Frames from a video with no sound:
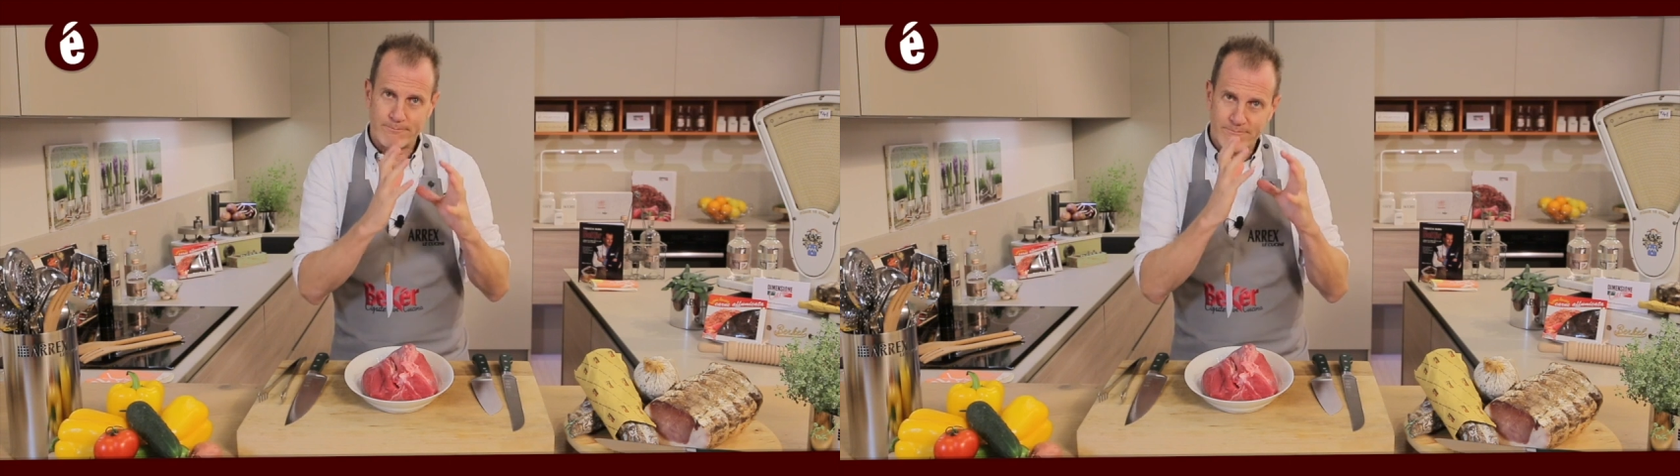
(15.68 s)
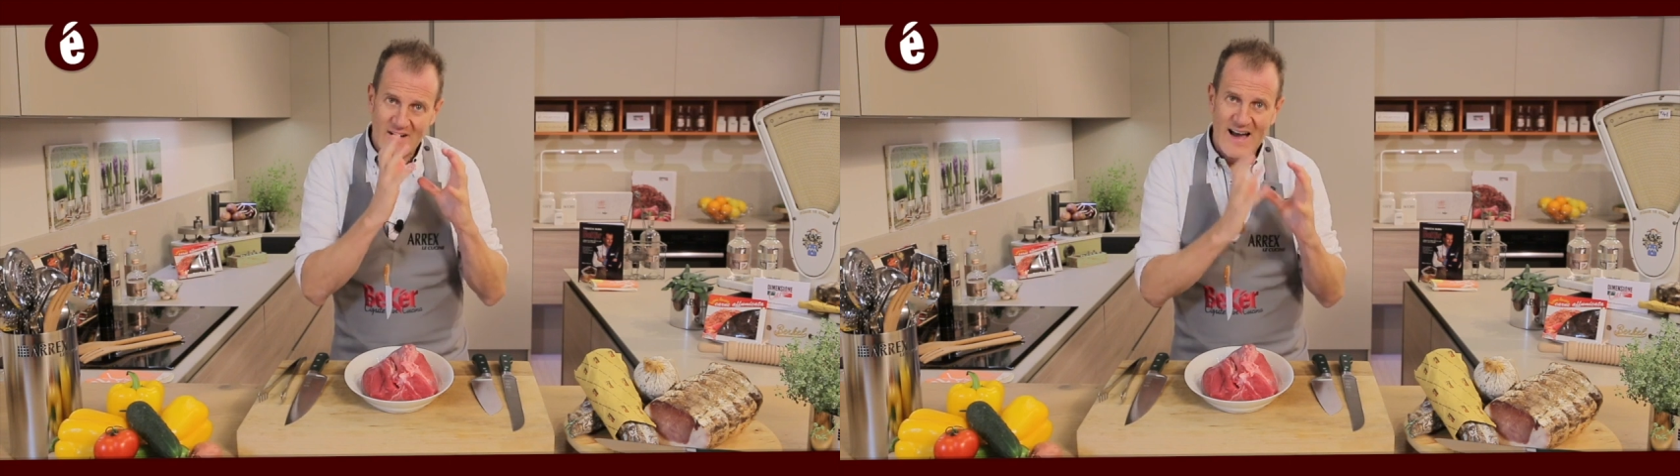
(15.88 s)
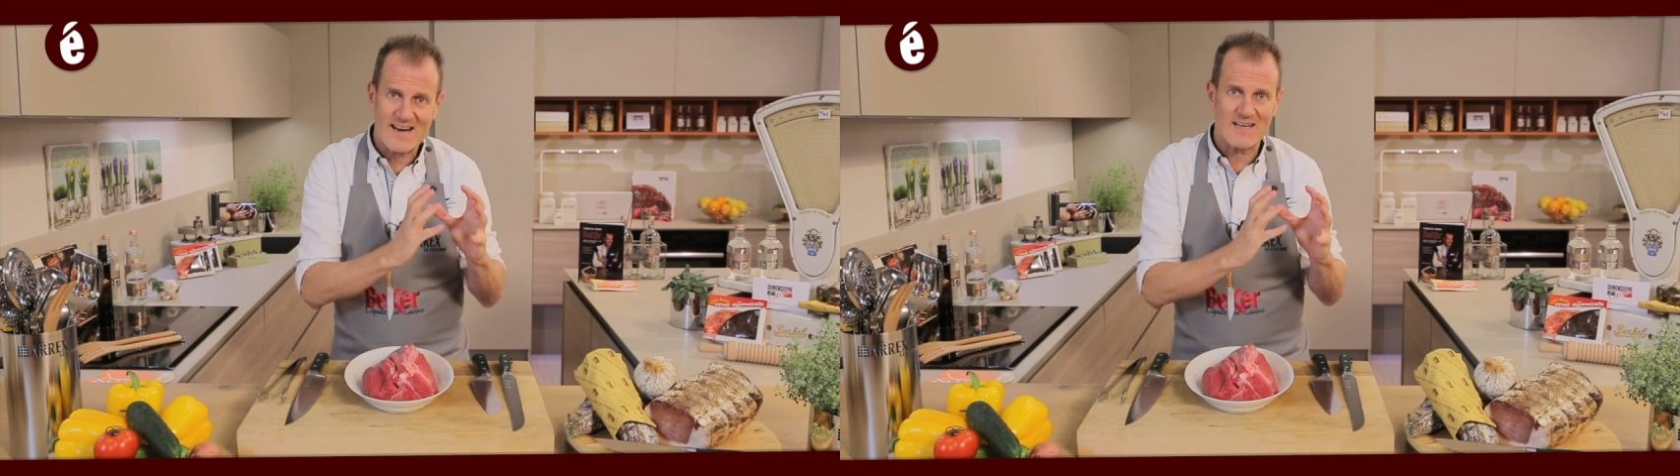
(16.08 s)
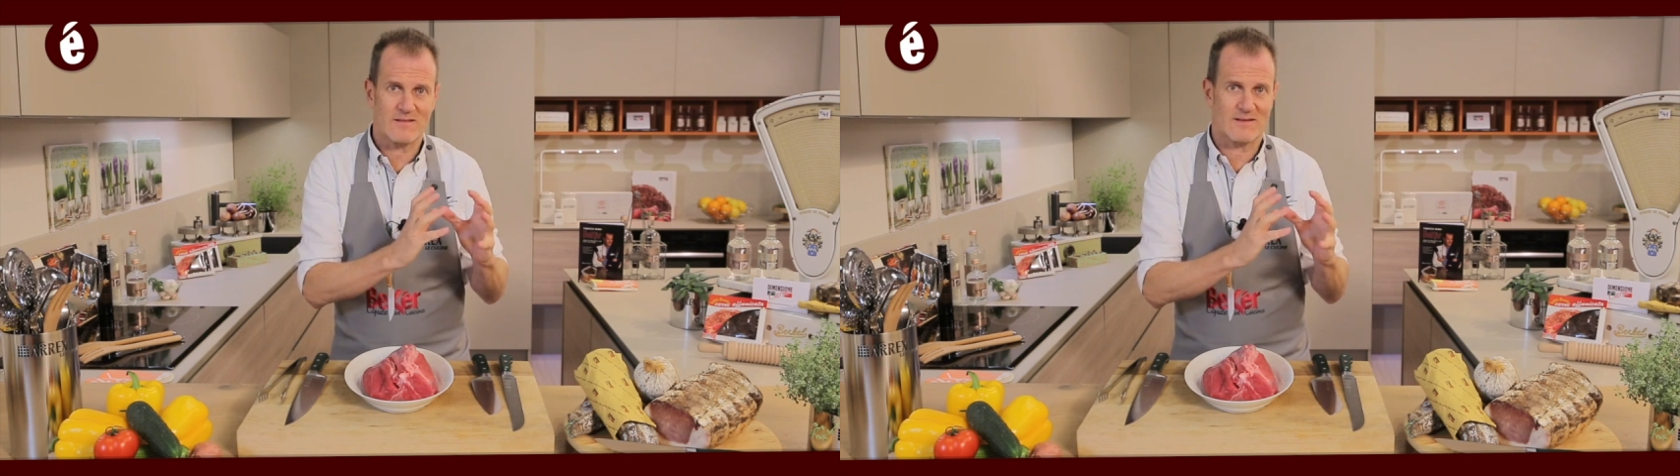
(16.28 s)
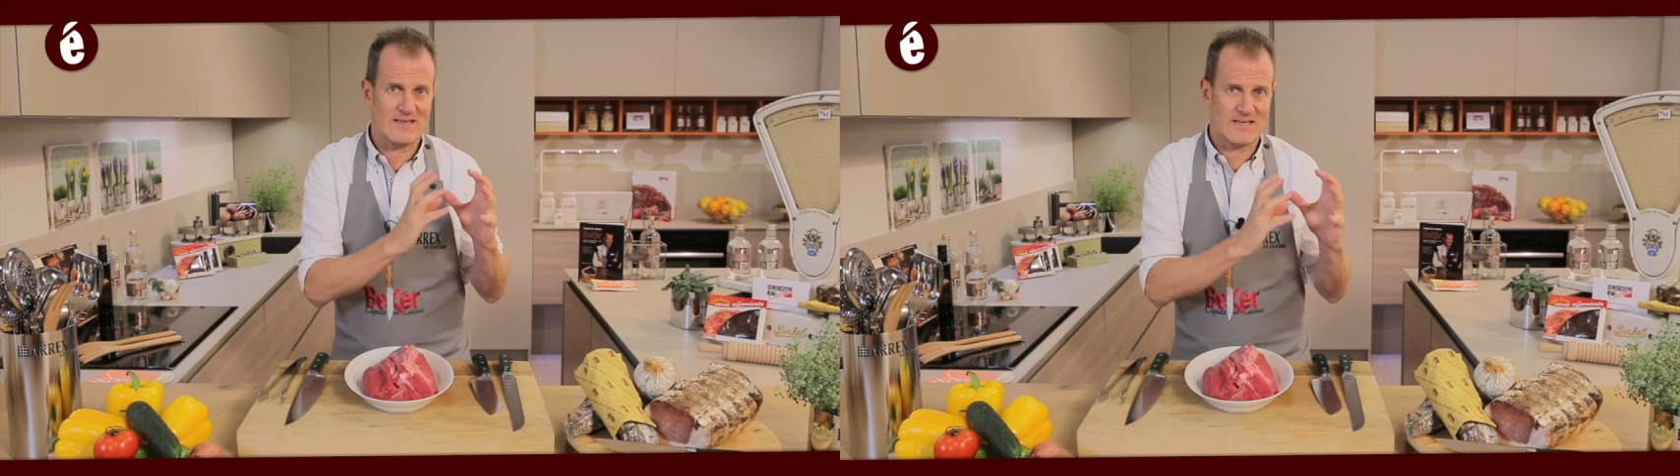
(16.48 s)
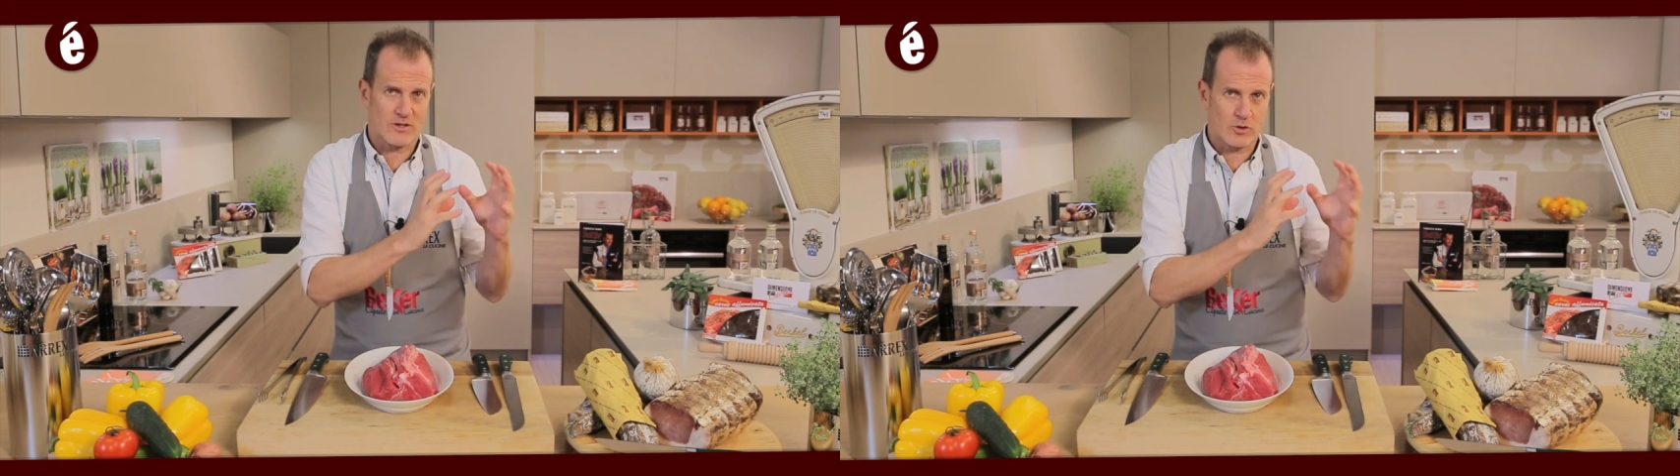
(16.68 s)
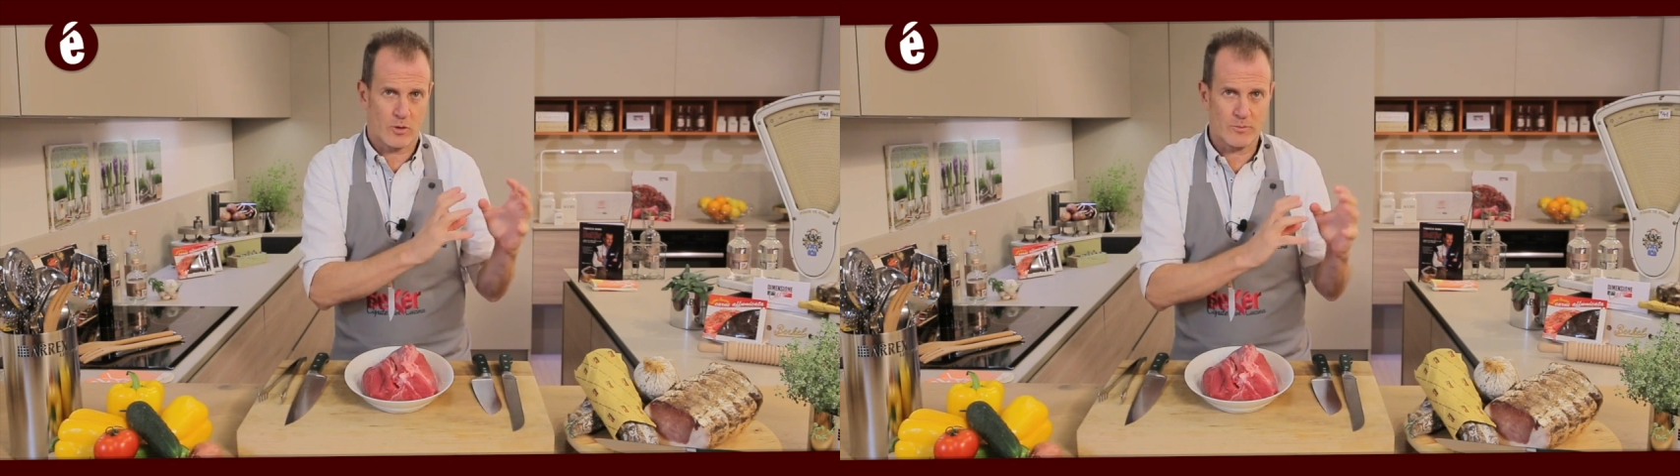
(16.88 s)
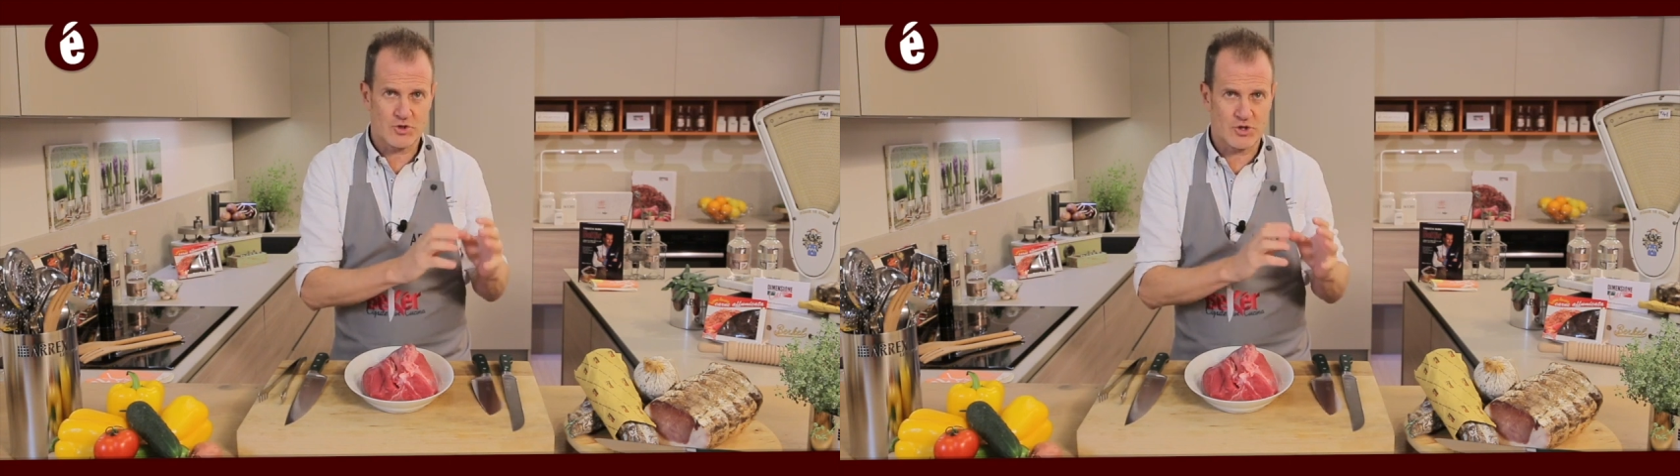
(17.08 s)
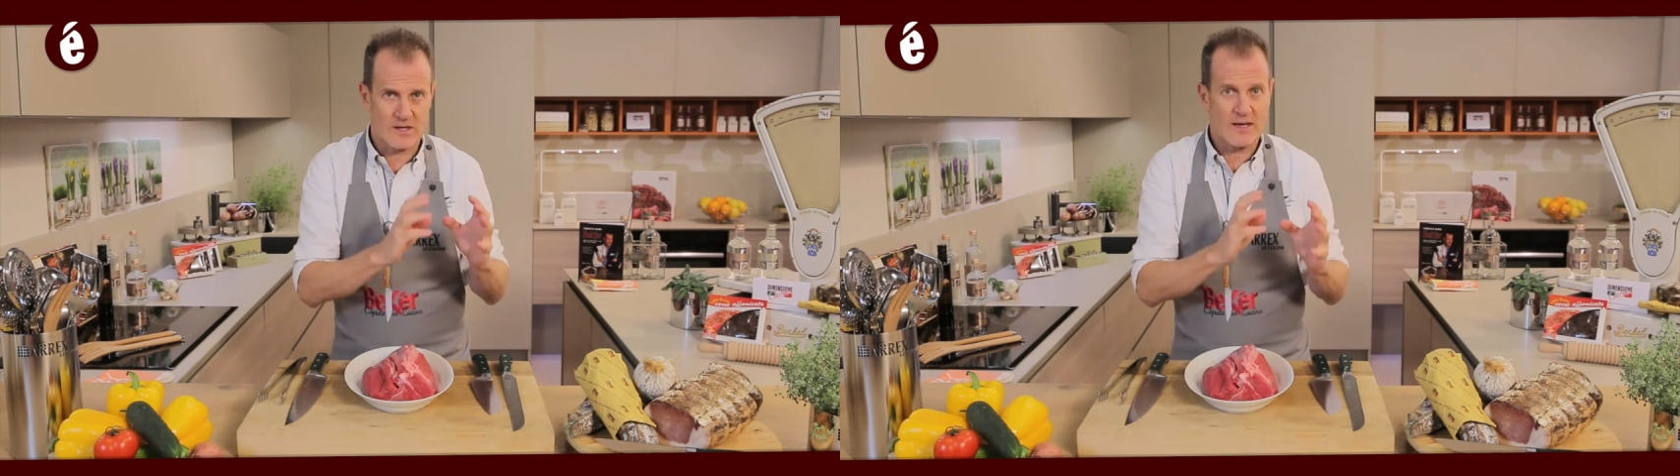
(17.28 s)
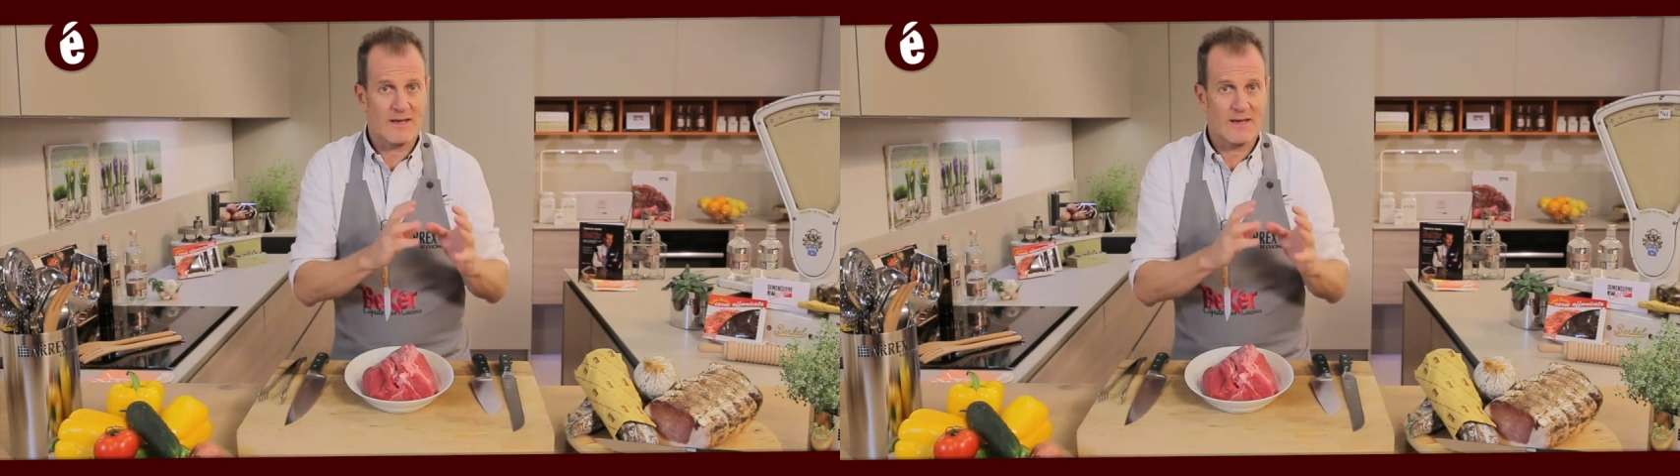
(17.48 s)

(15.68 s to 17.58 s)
vari tagli anatomici